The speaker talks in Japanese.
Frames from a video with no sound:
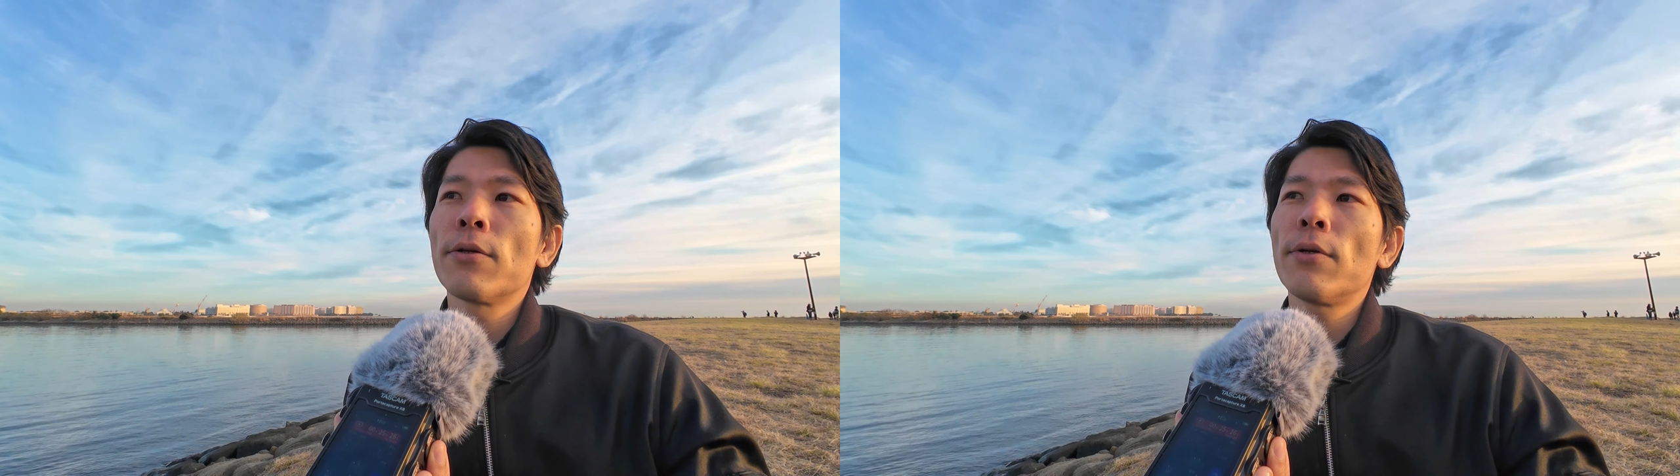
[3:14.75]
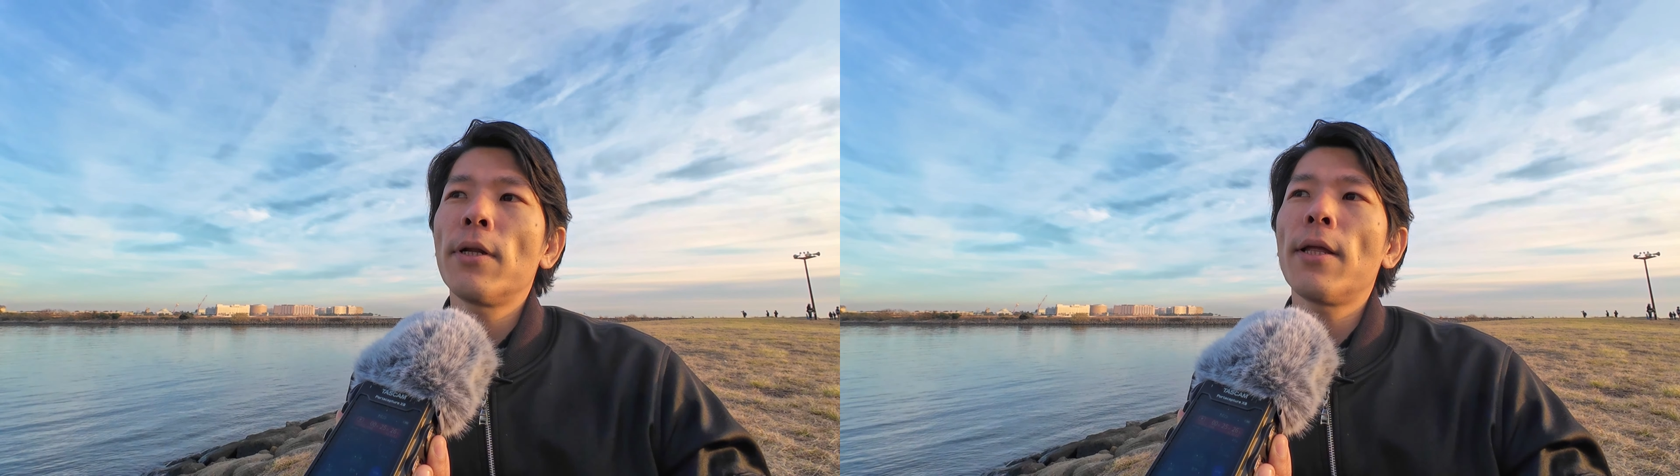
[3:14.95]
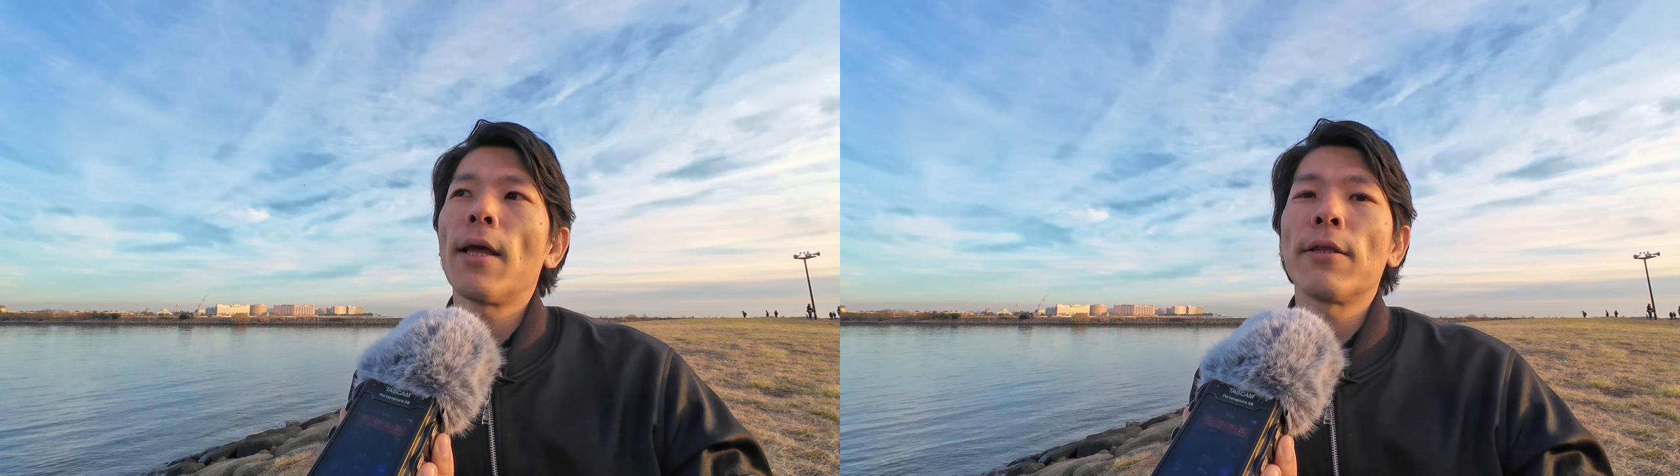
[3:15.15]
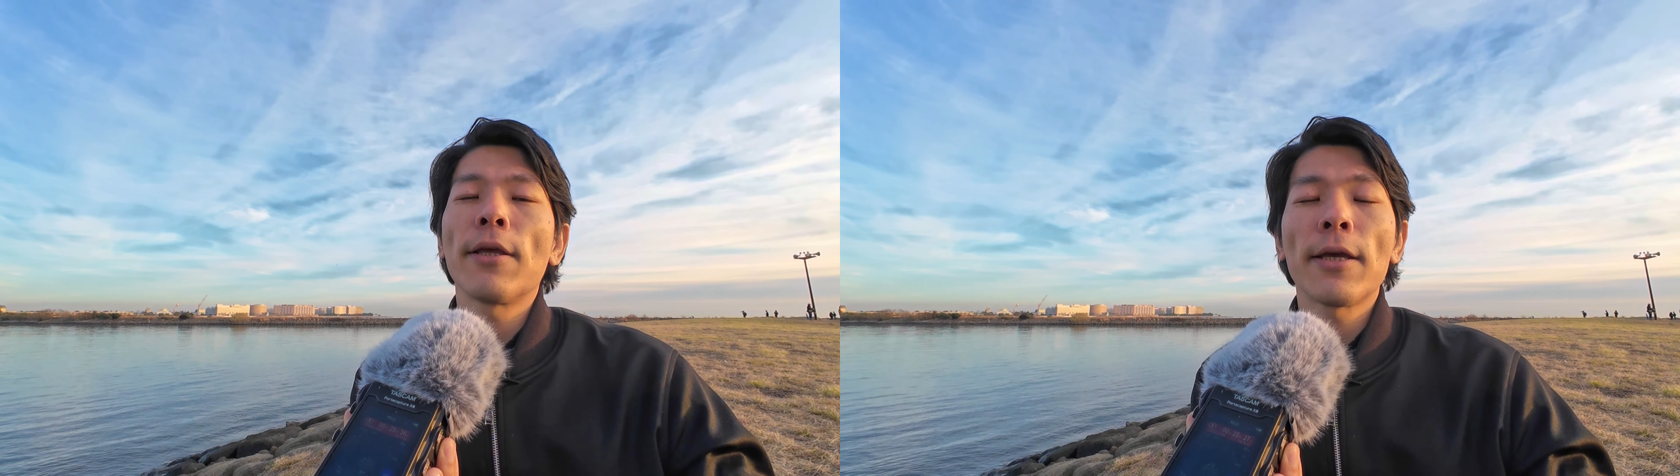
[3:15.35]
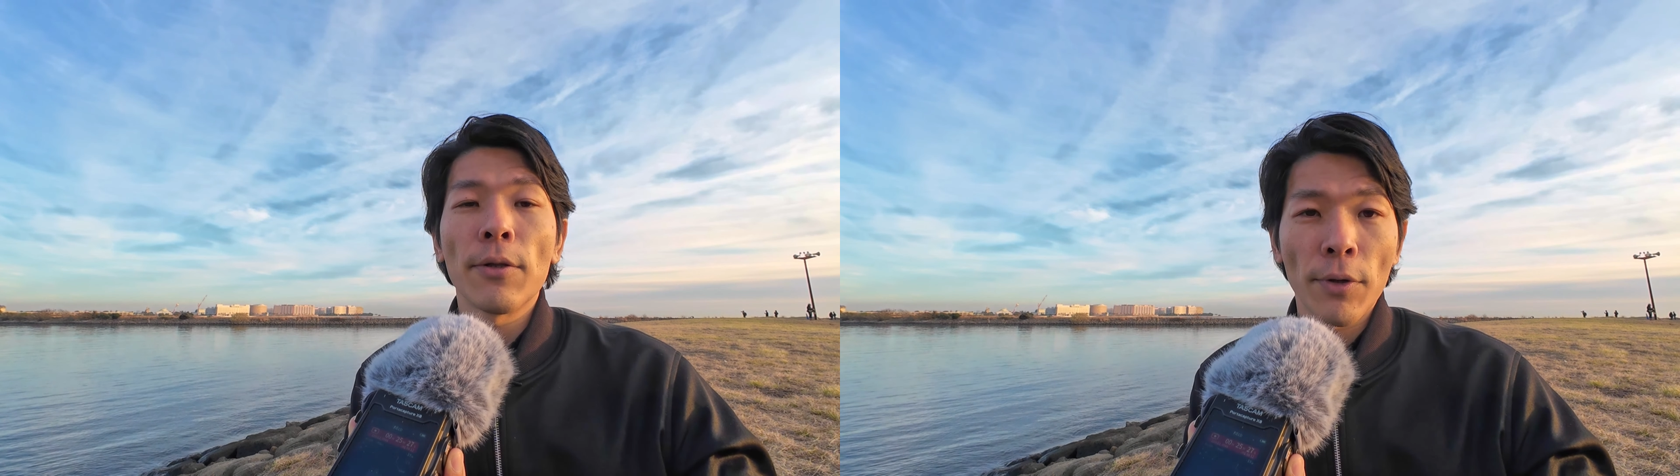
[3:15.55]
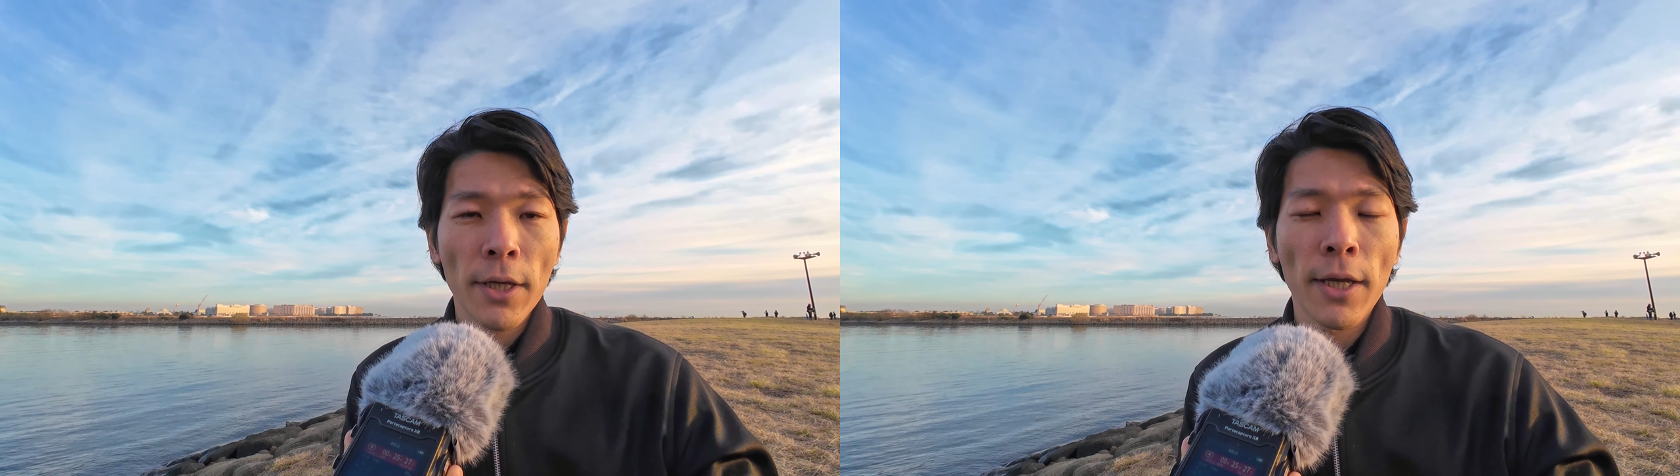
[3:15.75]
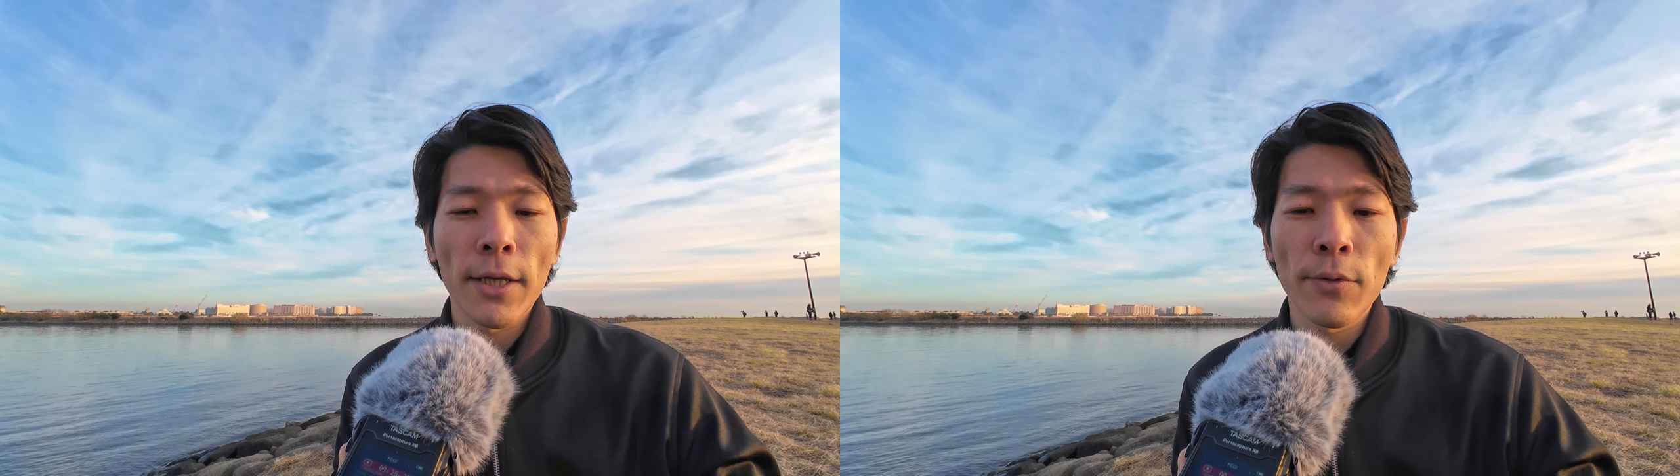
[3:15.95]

それはね、えー、適度に、えー、